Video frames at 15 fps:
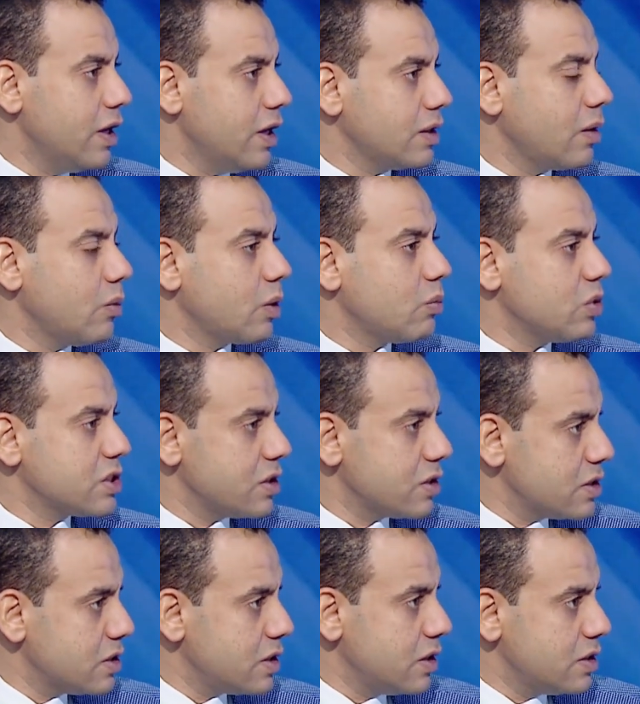اعتبر مسار
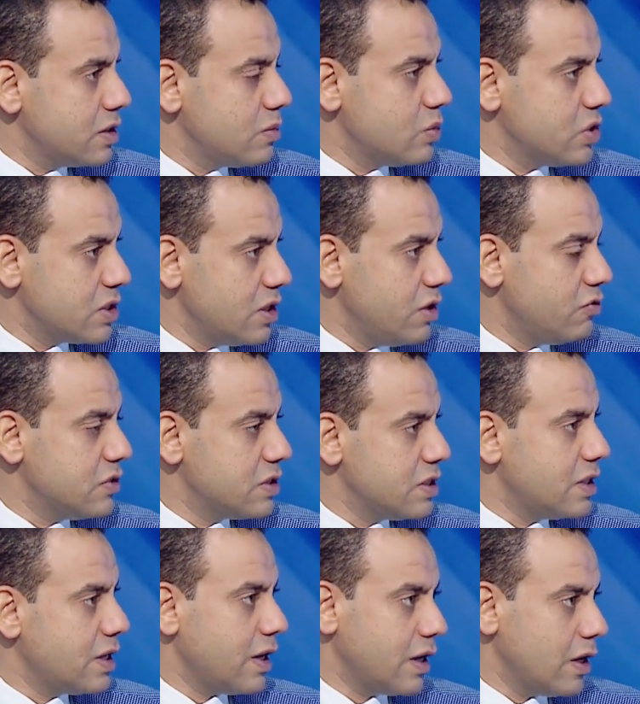السيد المسيح في
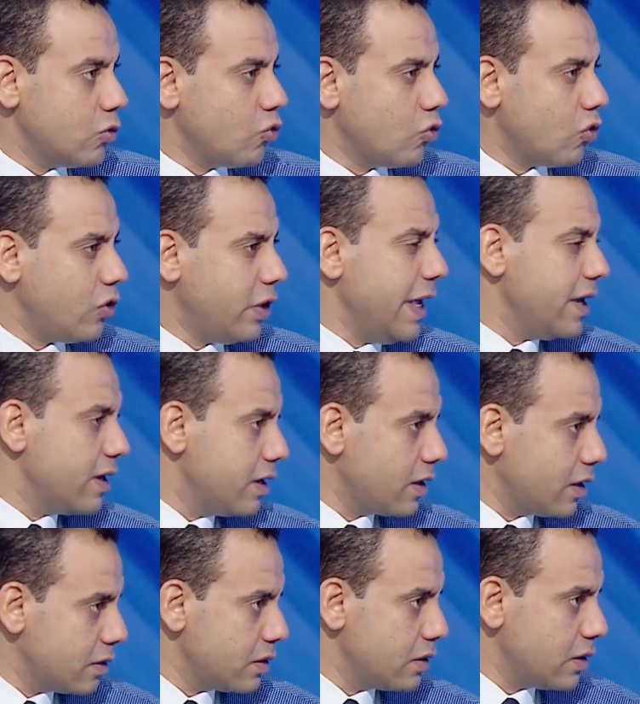سينا كانه نوع حج
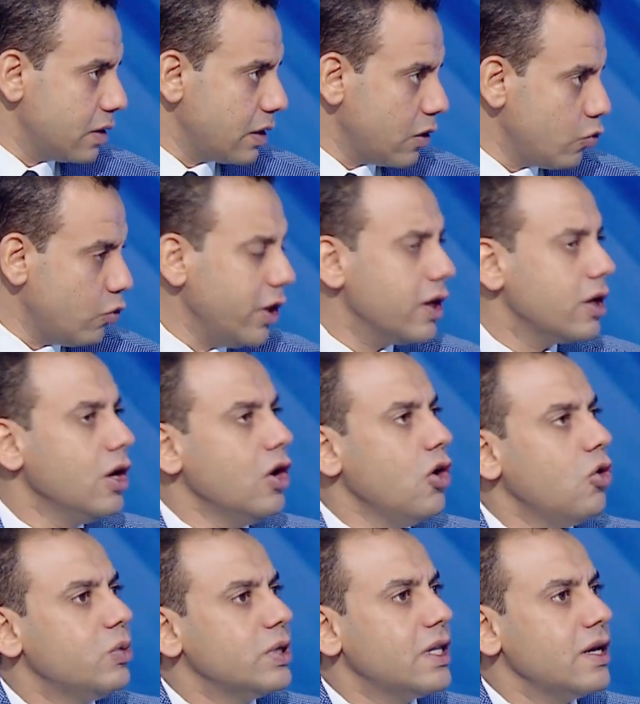كان كانه حج
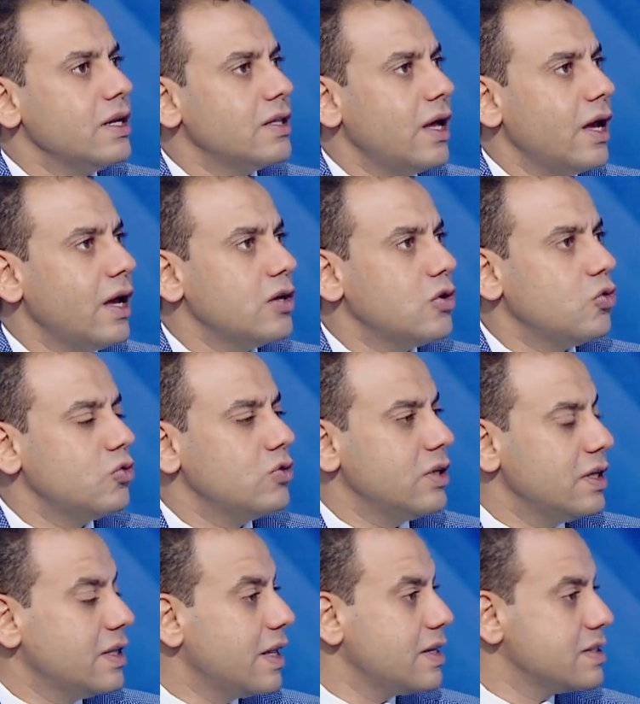وبالتالي ده هيكون
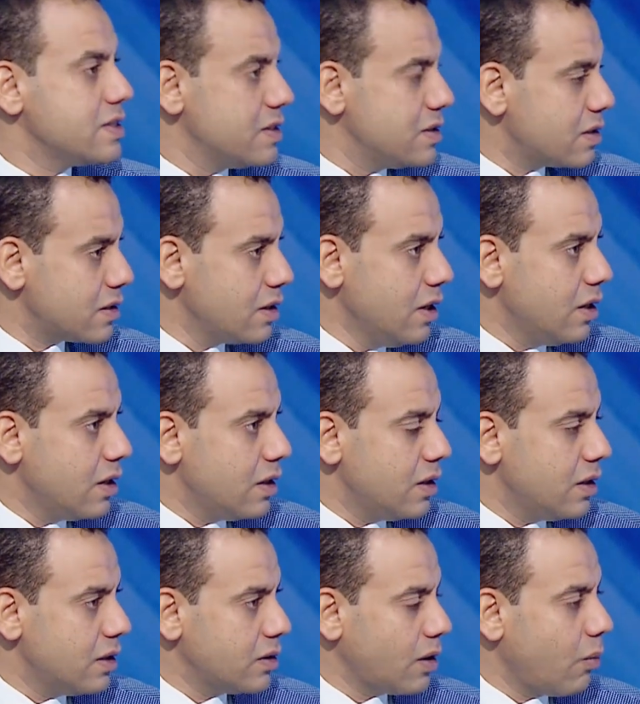ليه تاثير
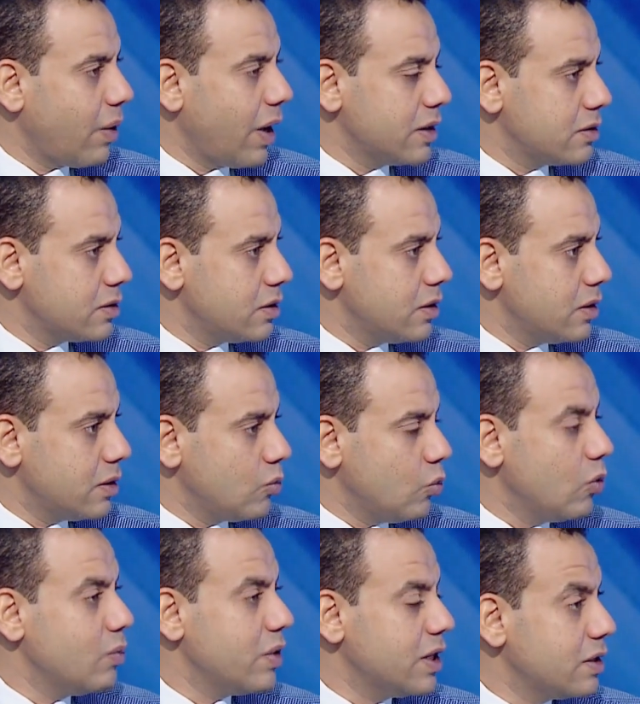آه، طبعا آه،
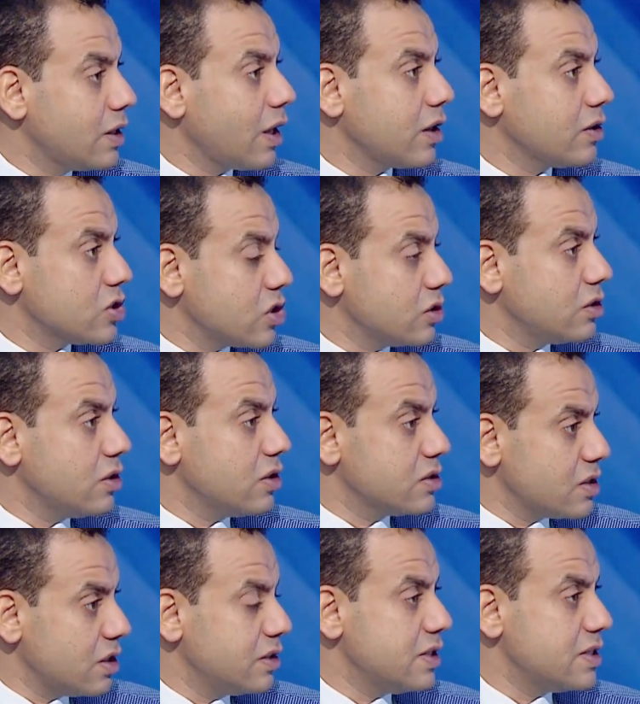مهم جدا على النشاط
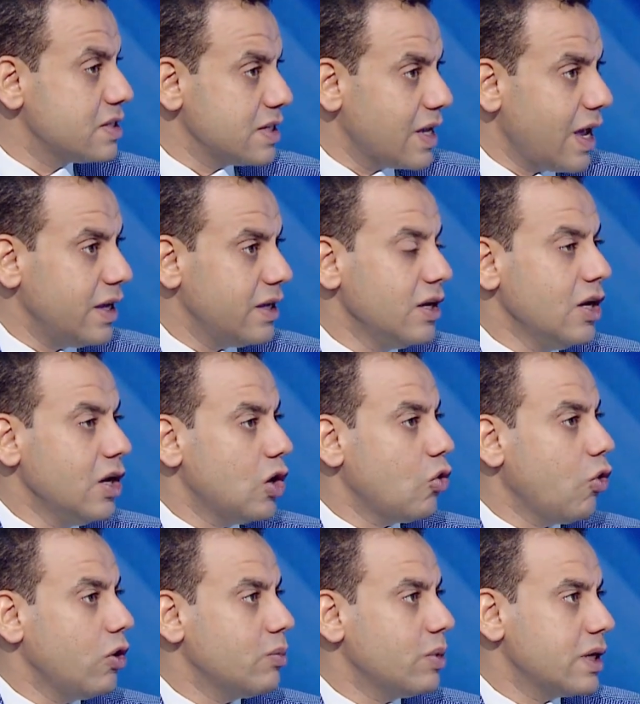الاقتصادي السياحي
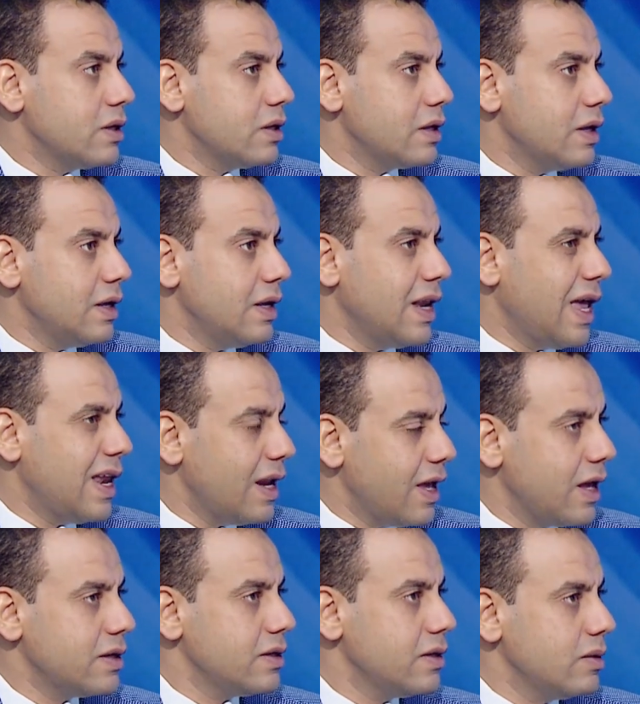اللي هو يمكن الى
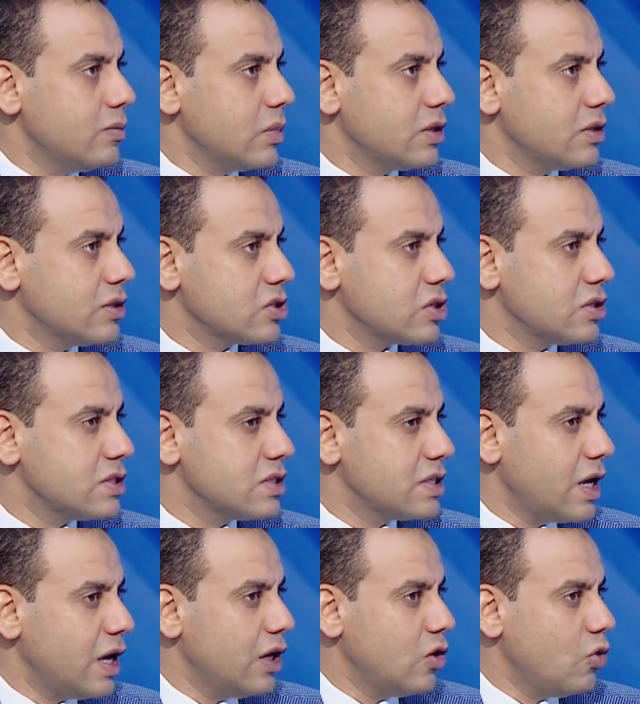الان يمكن النشاط
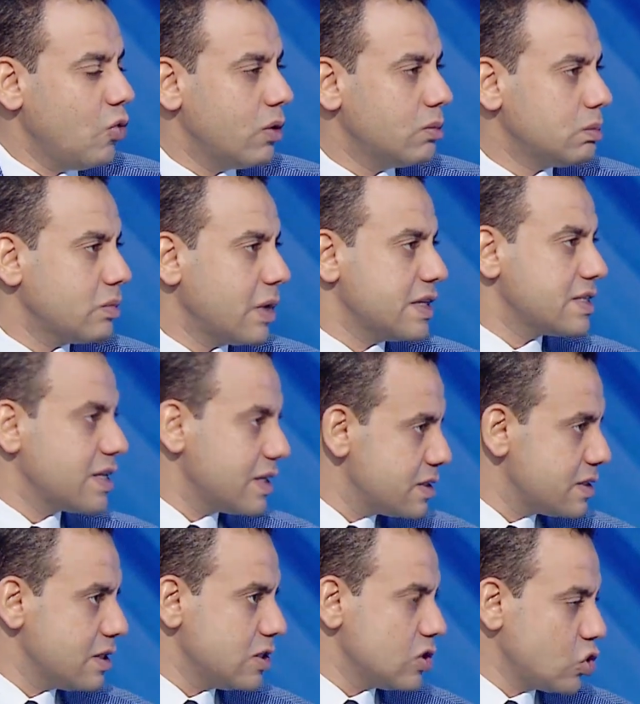السياحي هو
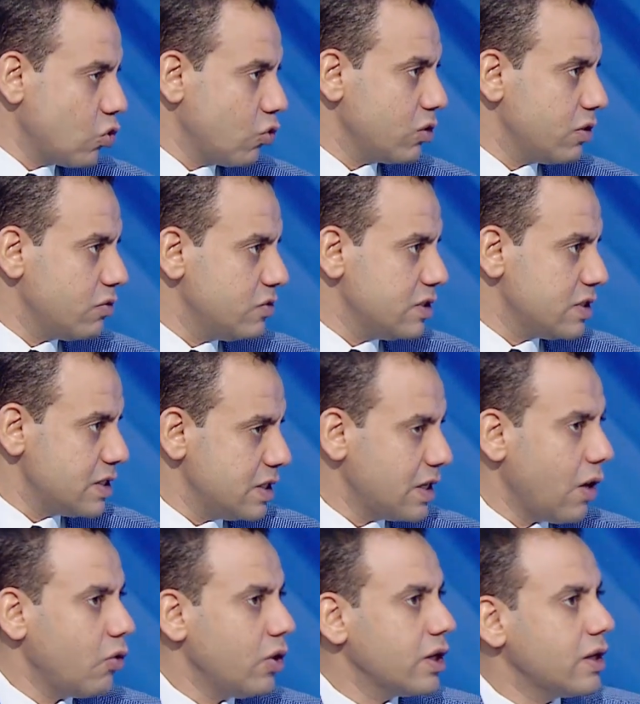اساس الشغل في
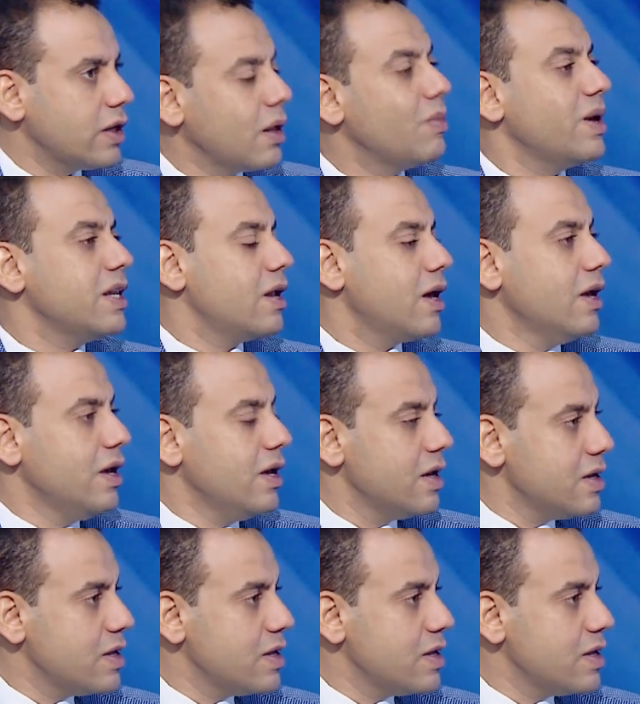سينا واحنا نتمنى م.